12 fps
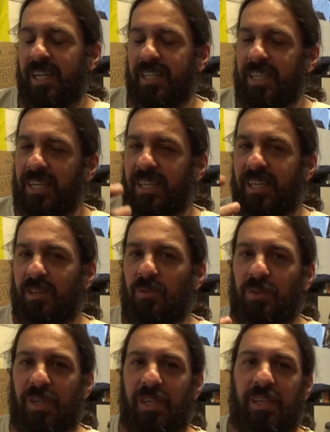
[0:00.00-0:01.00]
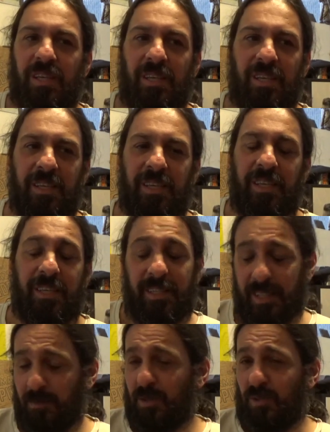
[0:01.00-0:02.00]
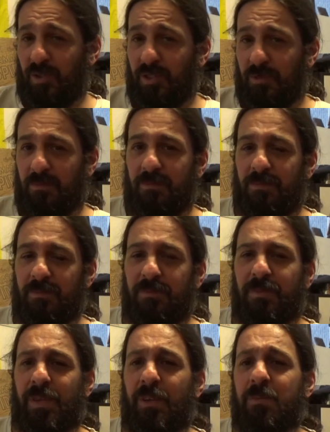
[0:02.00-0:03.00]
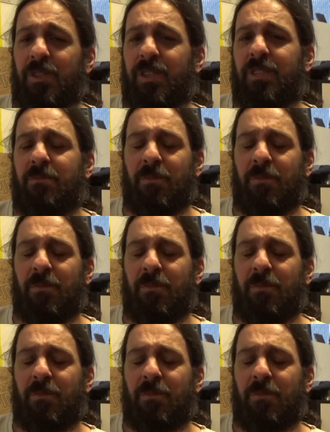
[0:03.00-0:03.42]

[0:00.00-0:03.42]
Daquilo que das pessoas de, realmente que